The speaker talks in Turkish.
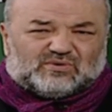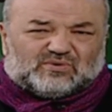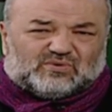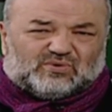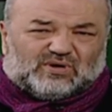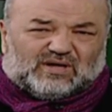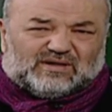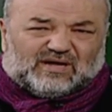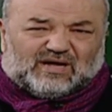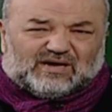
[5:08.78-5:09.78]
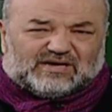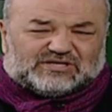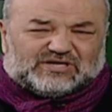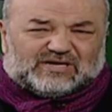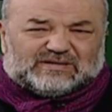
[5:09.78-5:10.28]
Kur'an'da
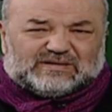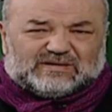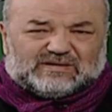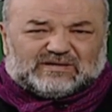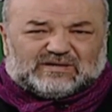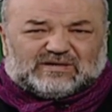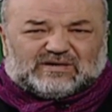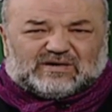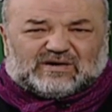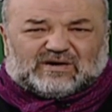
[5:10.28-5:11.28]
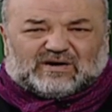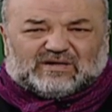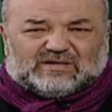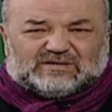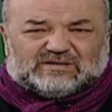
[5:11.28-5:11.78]
geçen
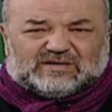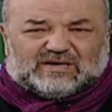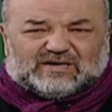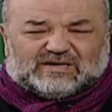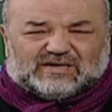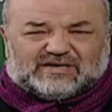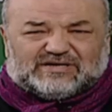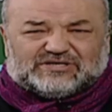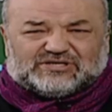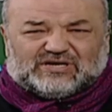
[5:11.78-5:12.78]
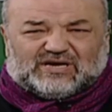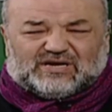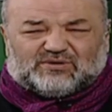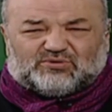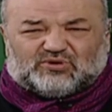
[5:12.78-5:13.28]
kadın erkek
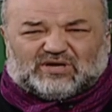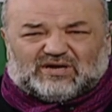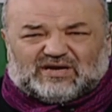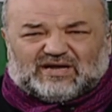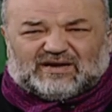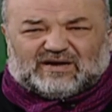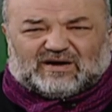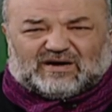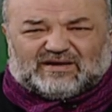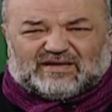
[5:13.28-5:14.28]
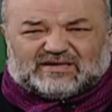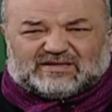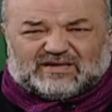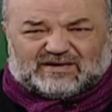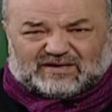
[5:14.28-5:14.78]
ilişkilerini düzenleyen
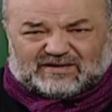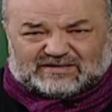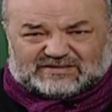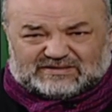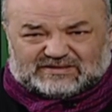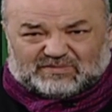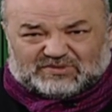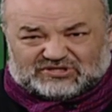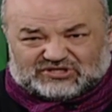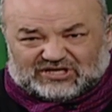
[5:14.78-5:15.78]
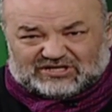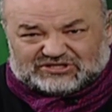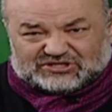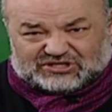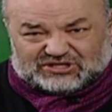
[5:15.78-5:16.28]
ayetler arasında bir
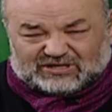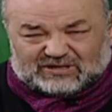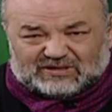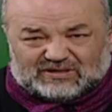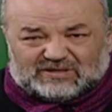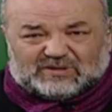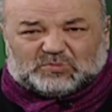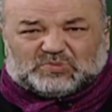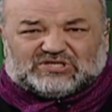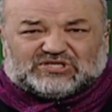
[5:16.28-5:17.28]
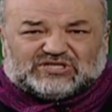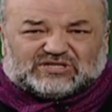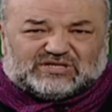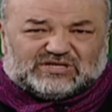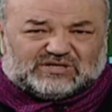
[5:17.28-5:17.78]
çelişki, bir
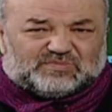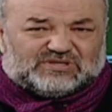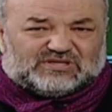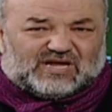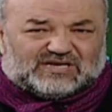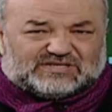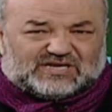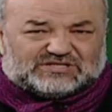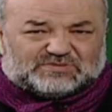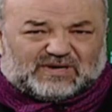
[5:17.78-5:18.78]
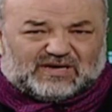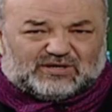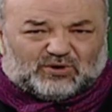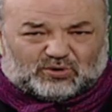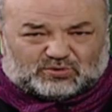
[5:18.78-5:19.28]
zıtlık, bir tersleşme
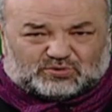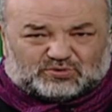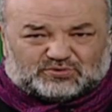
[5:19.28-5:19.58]
yoktur.